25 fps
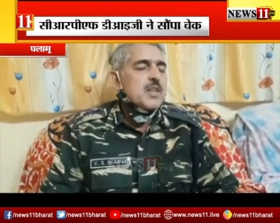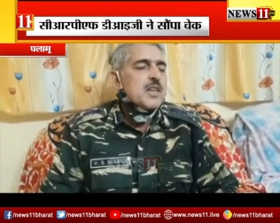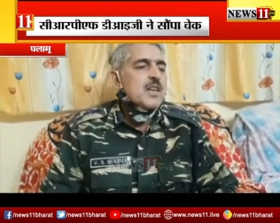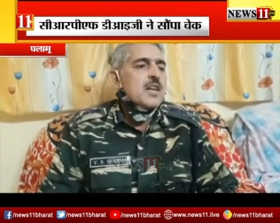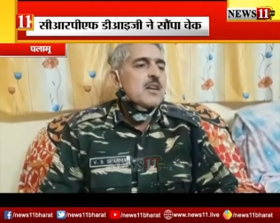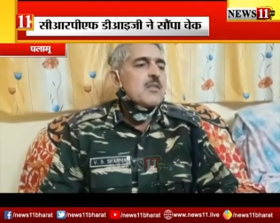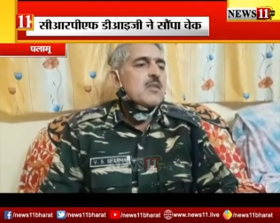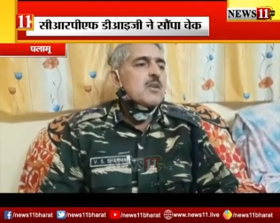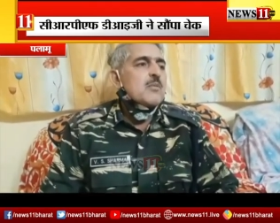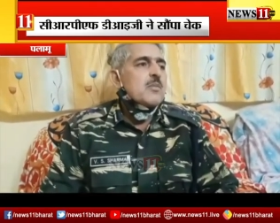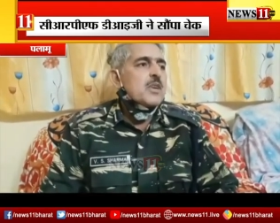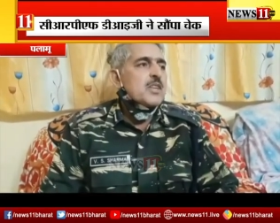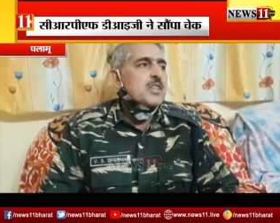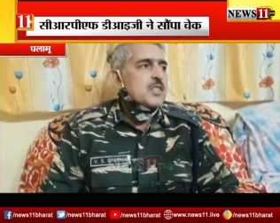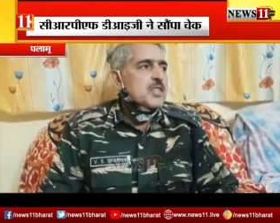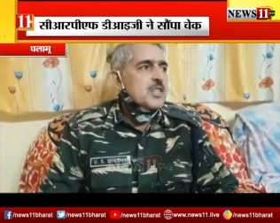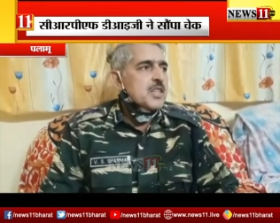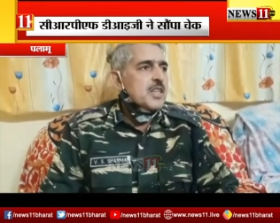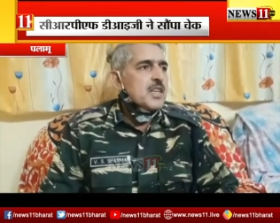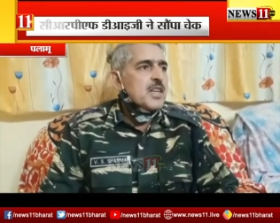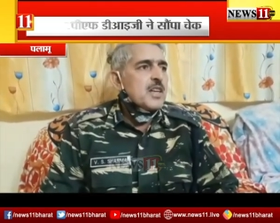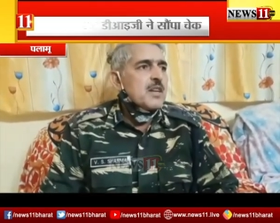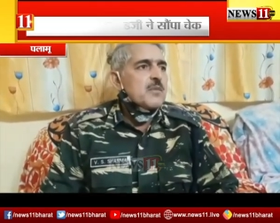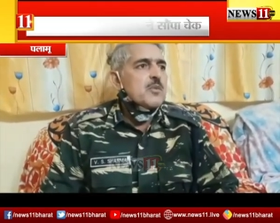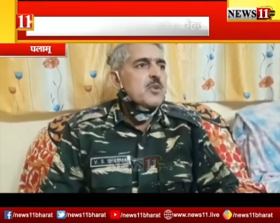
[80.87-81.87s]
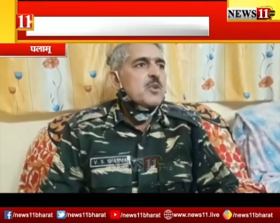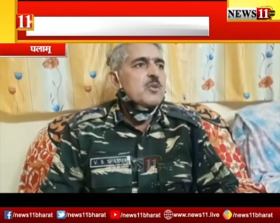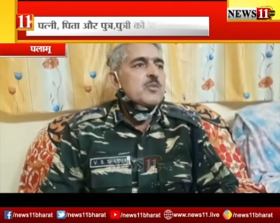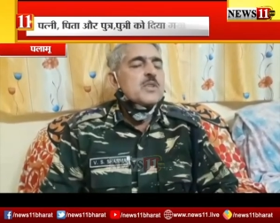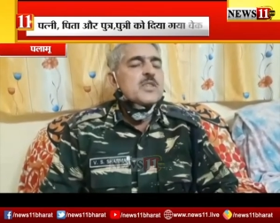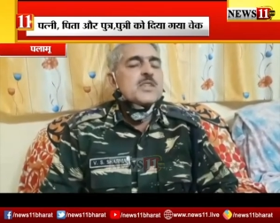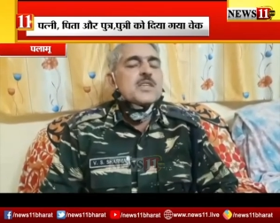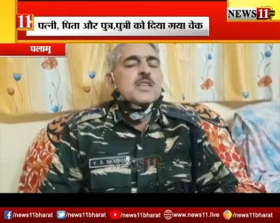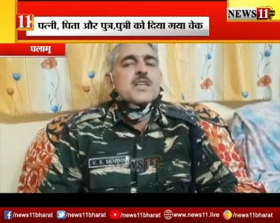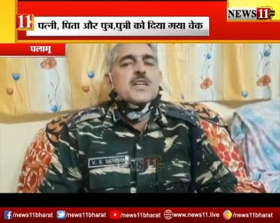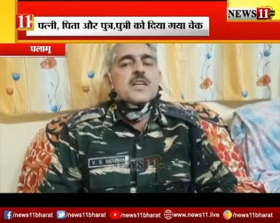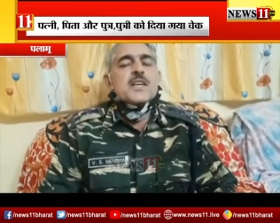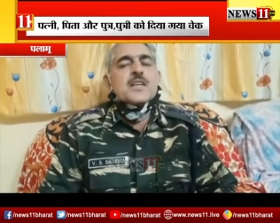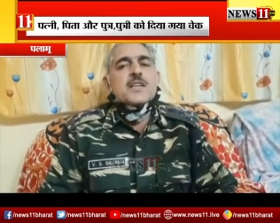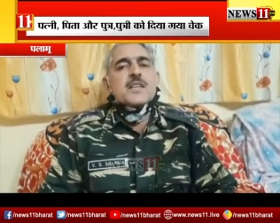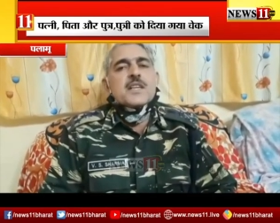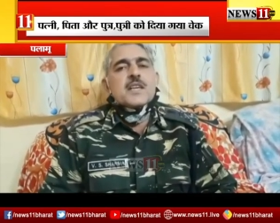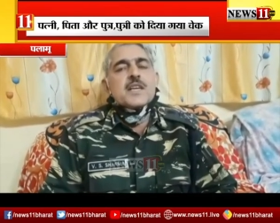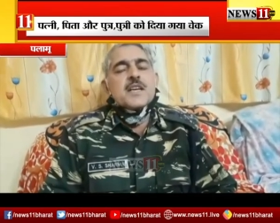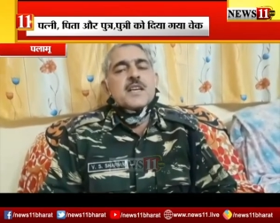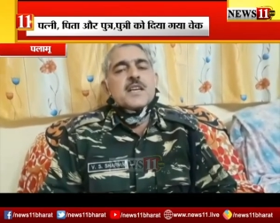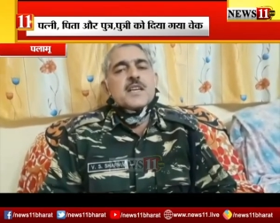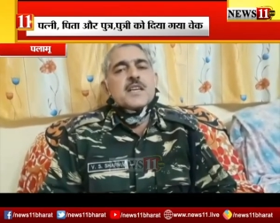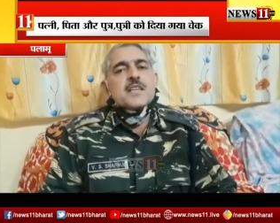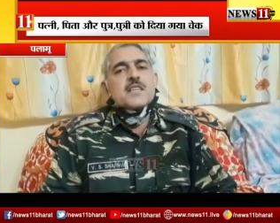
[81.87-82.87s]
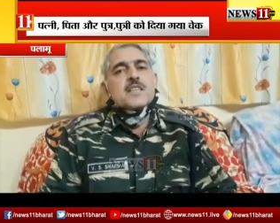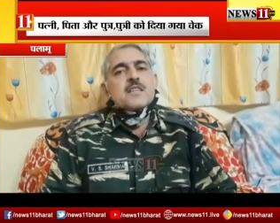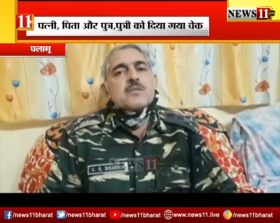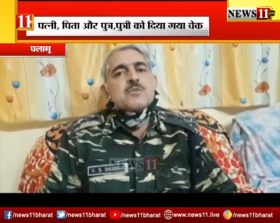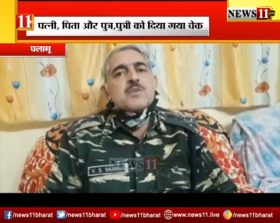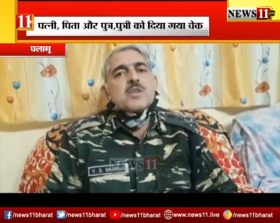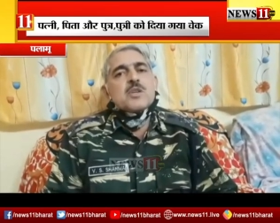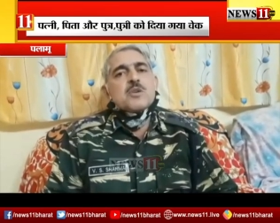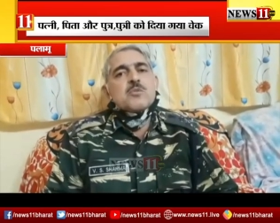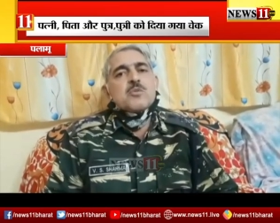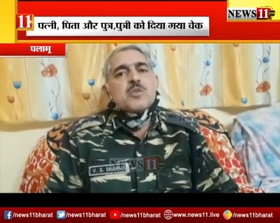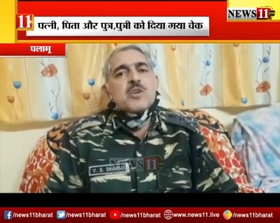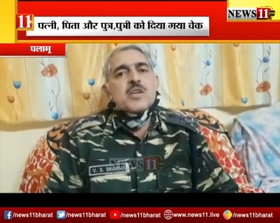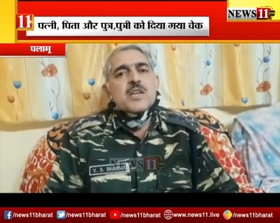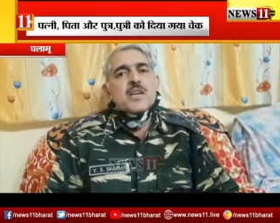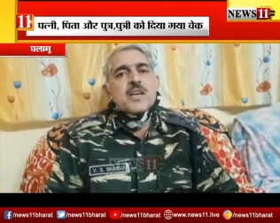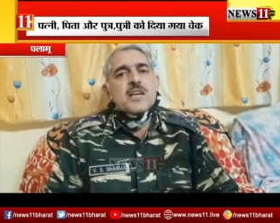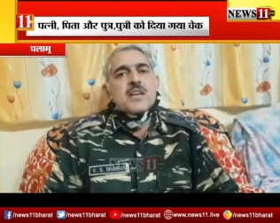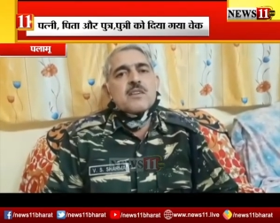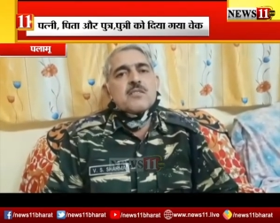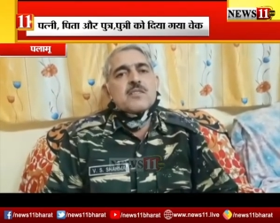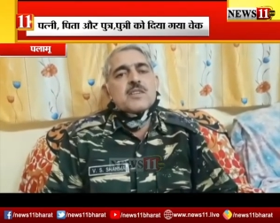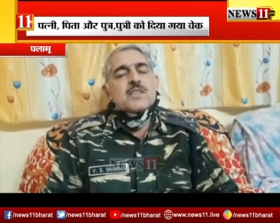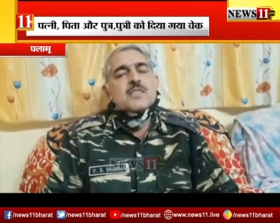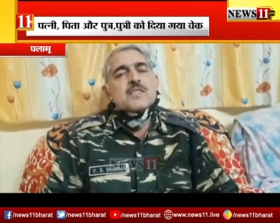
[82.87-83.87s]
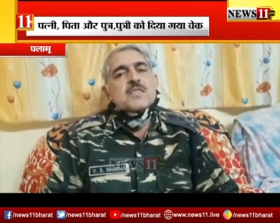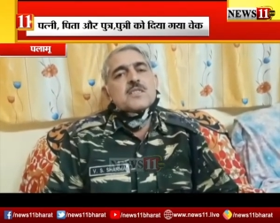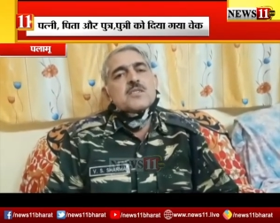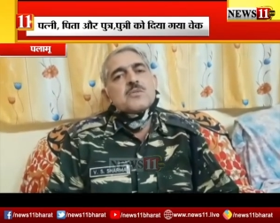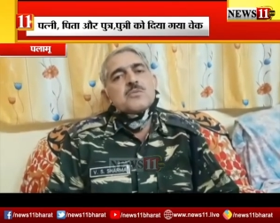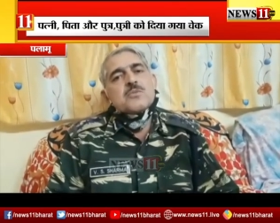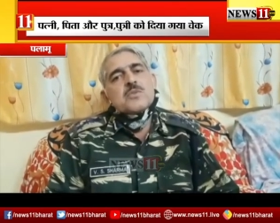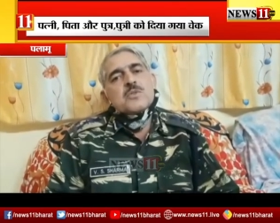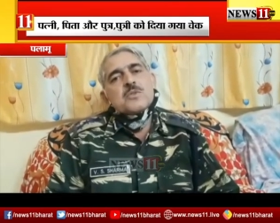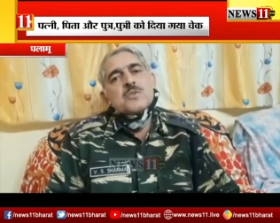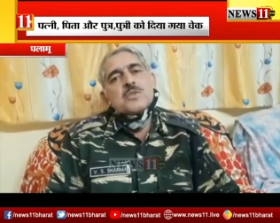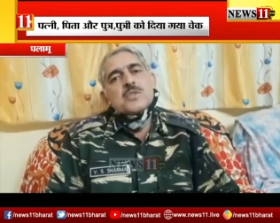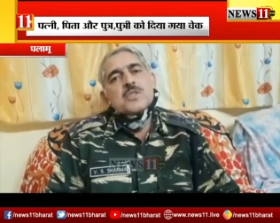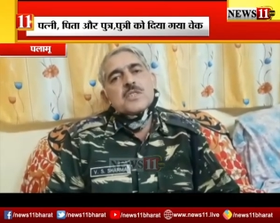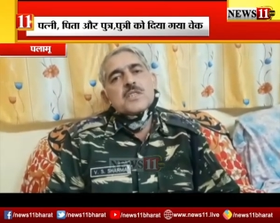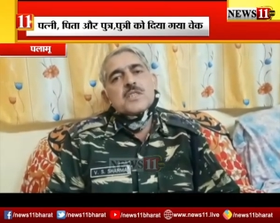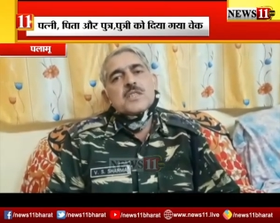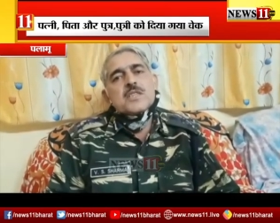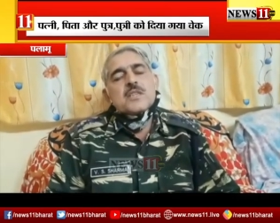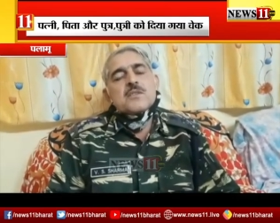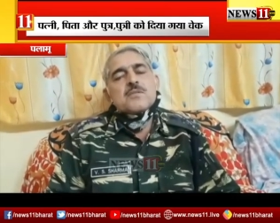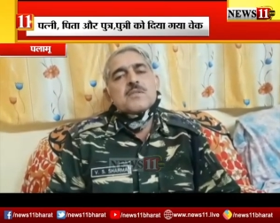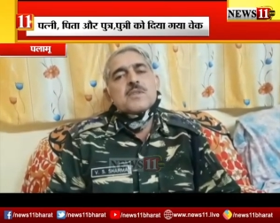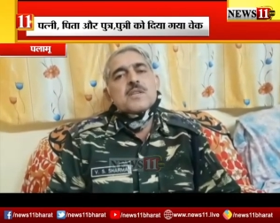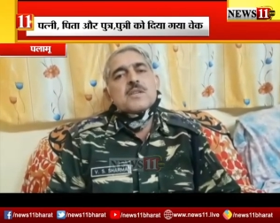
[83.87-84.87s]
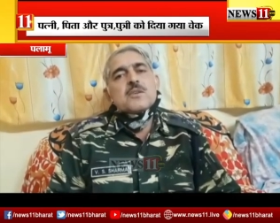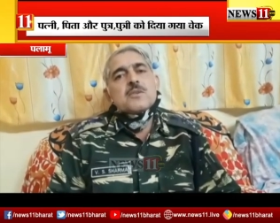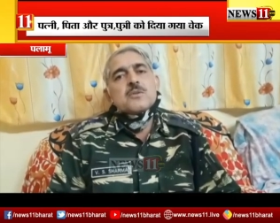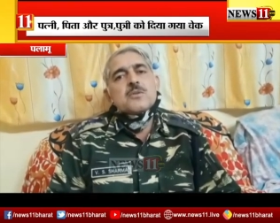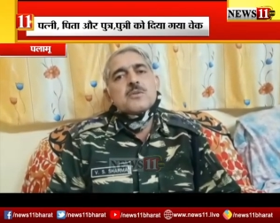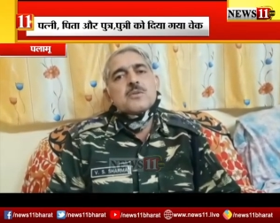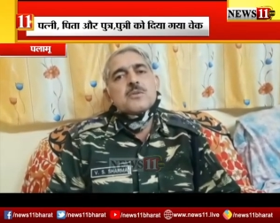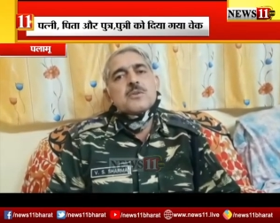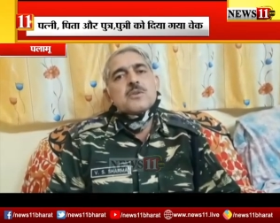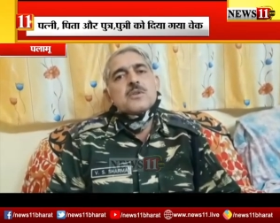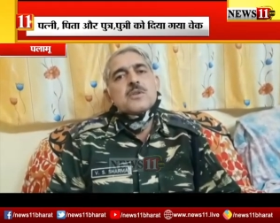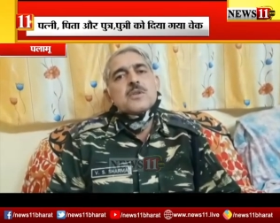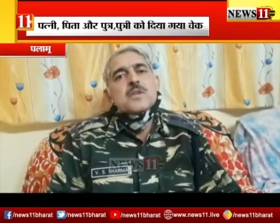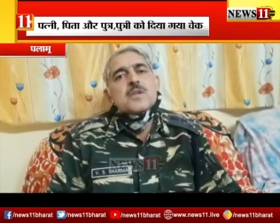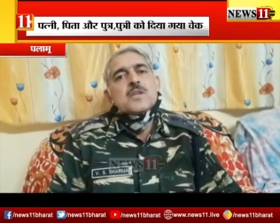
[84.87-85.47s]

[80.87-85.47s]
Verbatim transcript: केवल बच्चे का प्रोविजन रखना है कि जब तक वो 18 वर्ष की उम्र होती है तब तक उनको